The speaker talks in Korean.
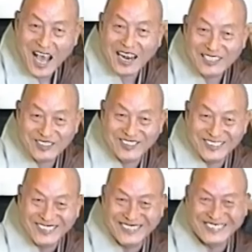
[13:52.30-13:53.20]
알았어?
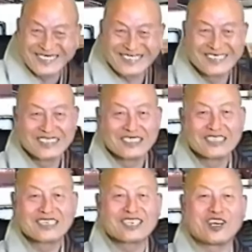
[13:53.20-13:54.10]

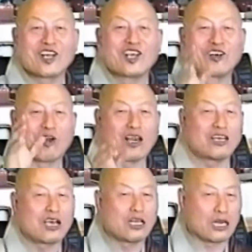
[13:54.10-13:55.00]
그래, 이
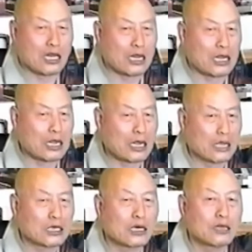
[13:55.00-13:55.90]
관리가
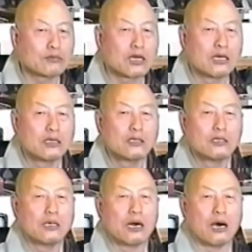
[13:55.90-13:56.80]
이렇
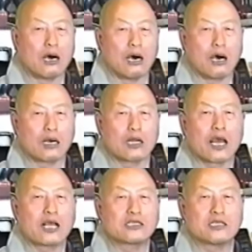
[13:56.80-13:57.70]
아,
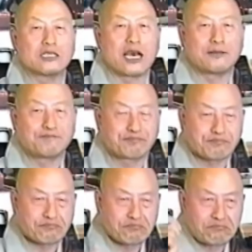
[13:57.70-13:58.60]
그래서 이제
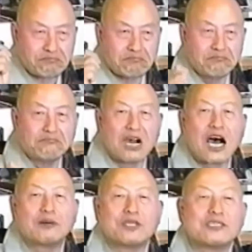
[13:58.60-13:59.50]

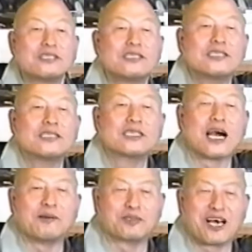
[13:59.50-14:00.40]
마음을,
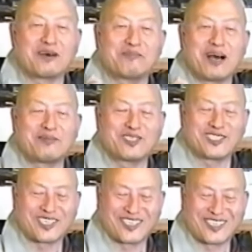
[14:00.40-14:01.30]
감사한
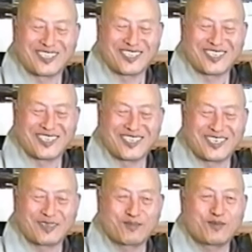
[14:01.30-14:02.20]
마음을 척,
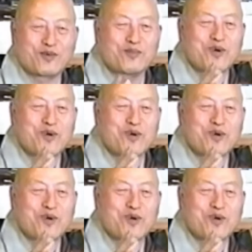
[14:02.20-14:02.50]
뭐,